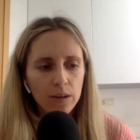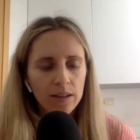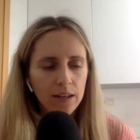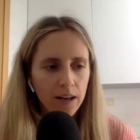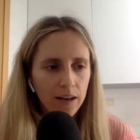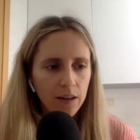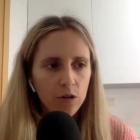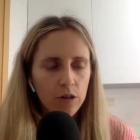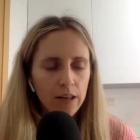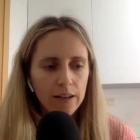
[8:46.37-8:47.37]
que tienen las
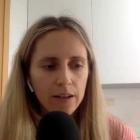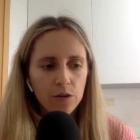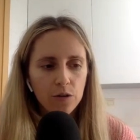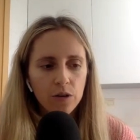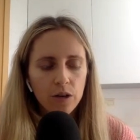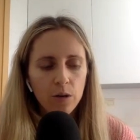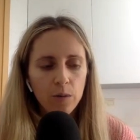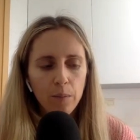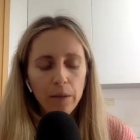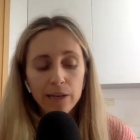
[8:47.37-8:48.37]
redes sociales, que yo creo que es lo
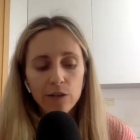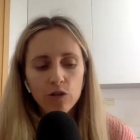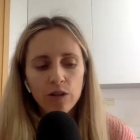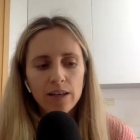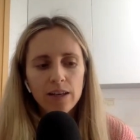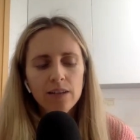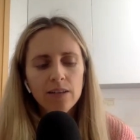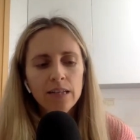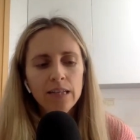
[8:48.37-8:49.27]
más peligroso de ellas.